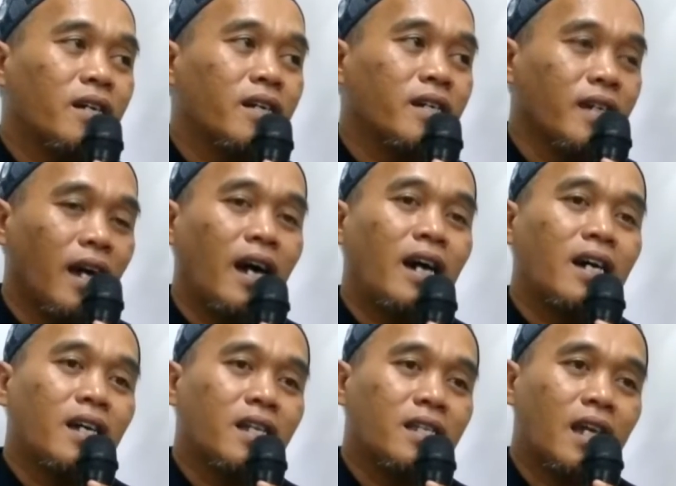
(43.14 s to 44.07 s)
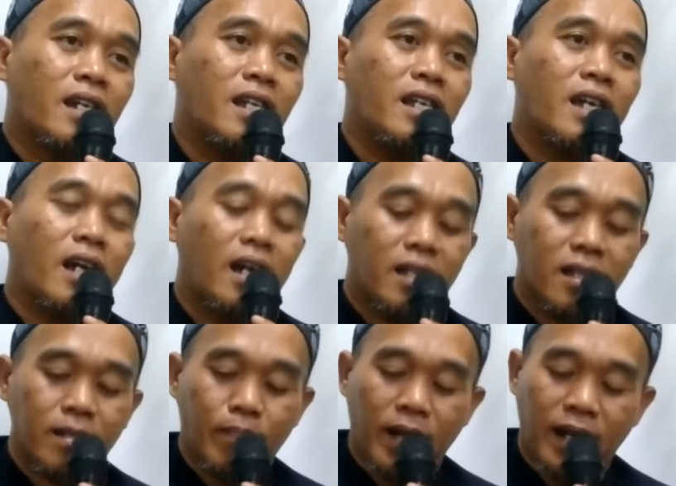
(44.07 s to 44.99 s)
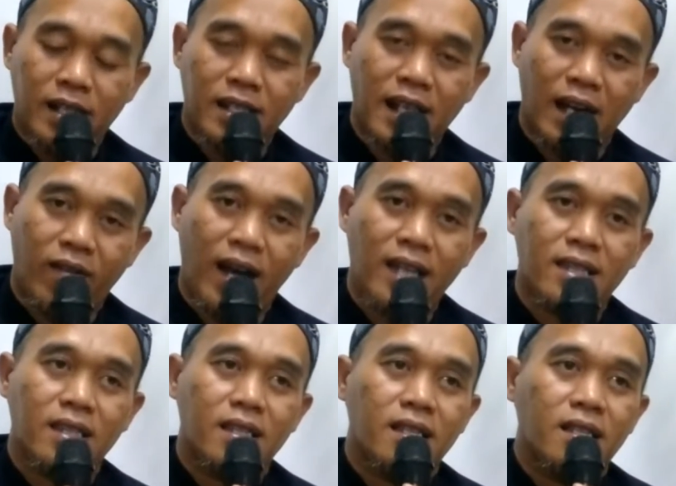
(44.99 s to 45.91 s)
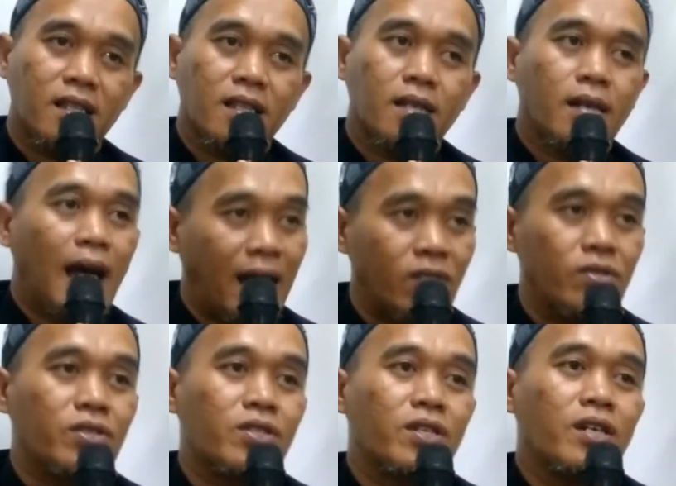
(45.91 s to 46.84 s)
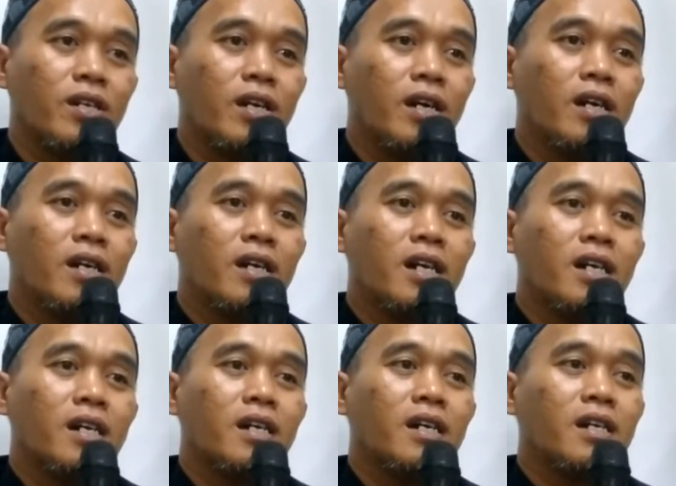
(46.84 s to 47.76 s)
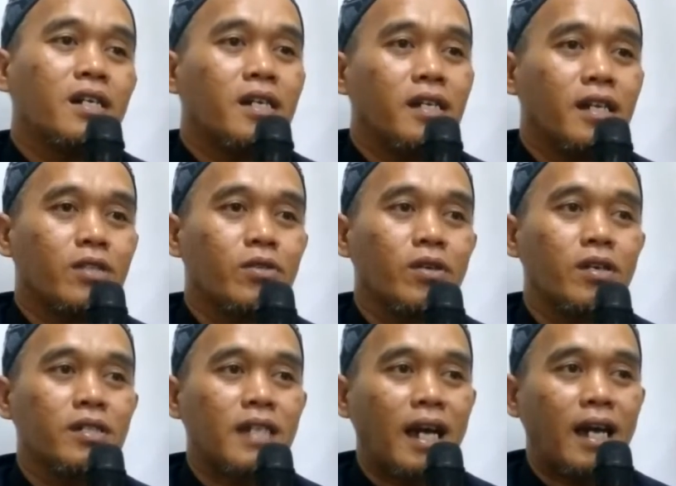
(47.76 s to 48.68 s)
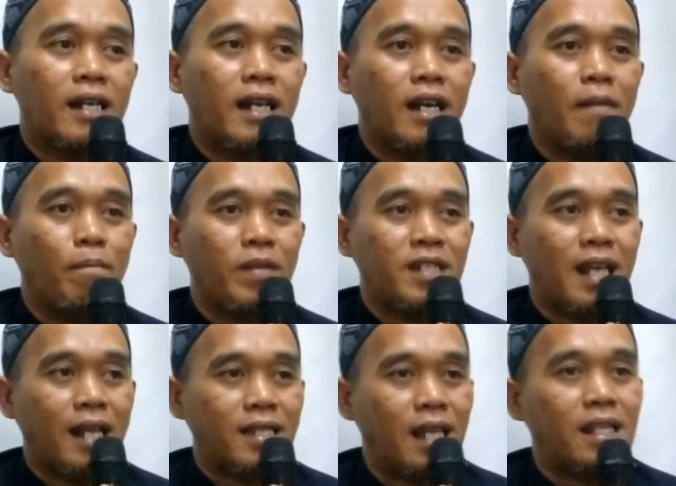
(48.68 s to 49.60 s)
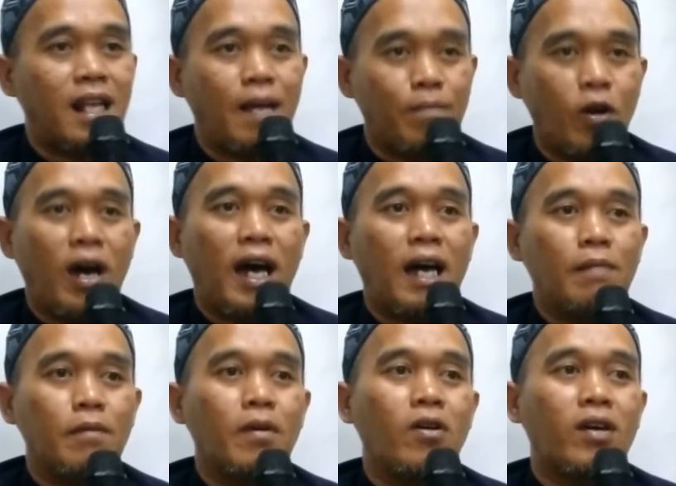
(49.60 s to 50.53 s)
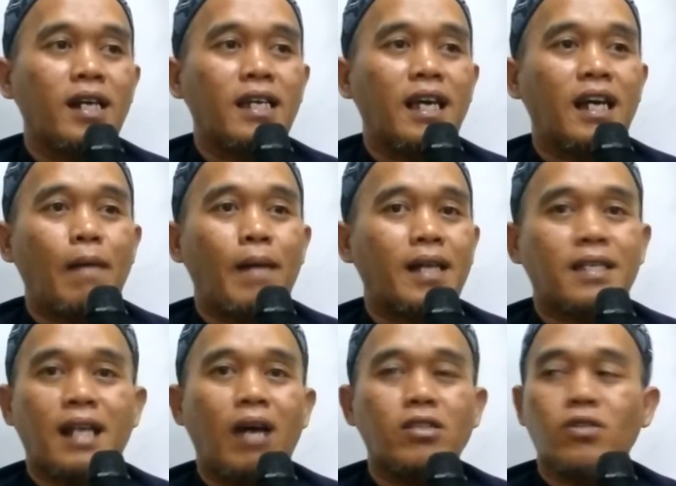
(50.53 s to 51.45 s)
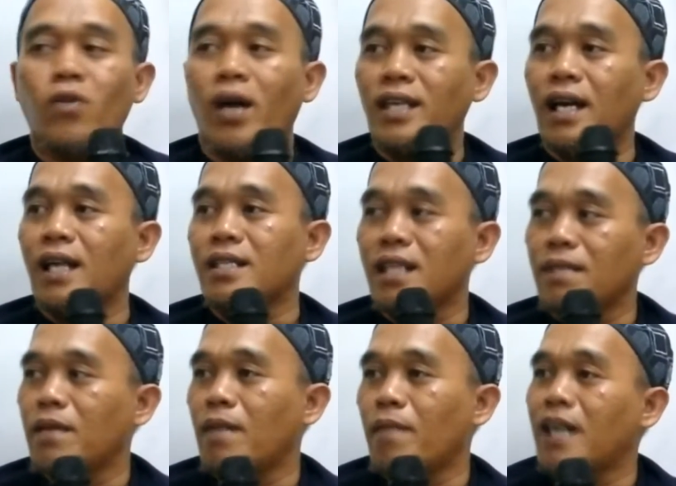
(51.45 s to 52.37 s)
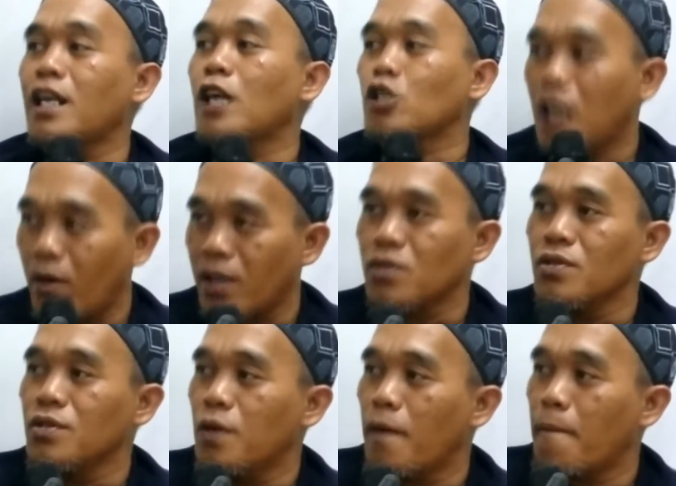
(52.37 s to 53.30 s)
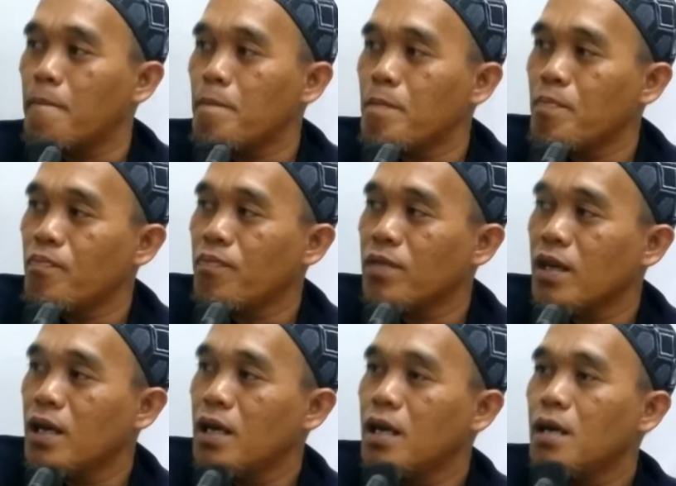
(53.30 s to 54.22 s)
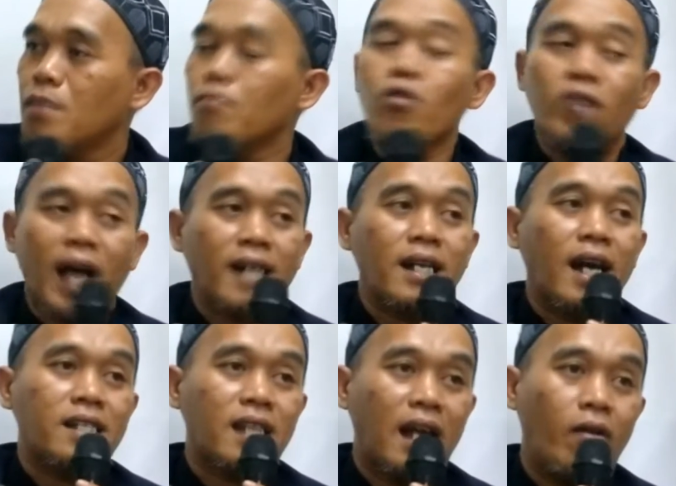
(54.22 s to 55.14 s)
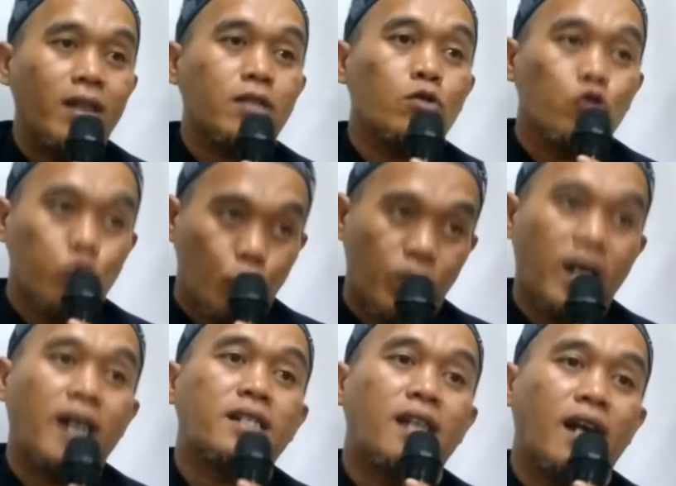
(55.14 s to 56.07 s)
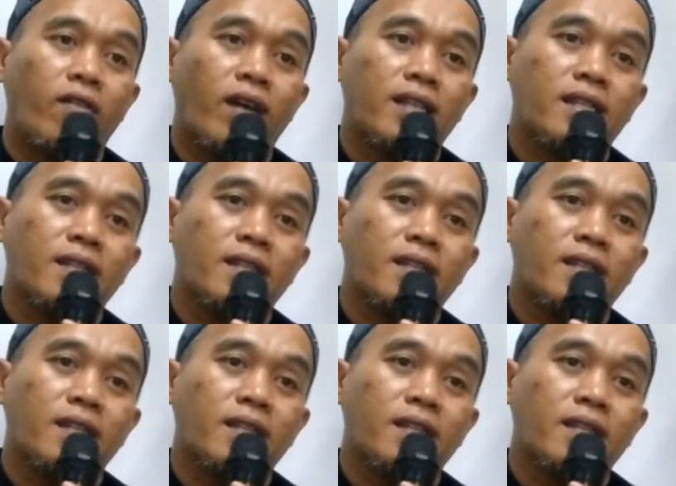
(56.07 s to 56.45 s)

ya jadi pakai selawat harus itu seakan-akan persyaratan dalam doa memang orang yang nggak pakai selawat doanya nggak diterima makanya harus selawat dulu buka dengan selawat tutup dengan selawat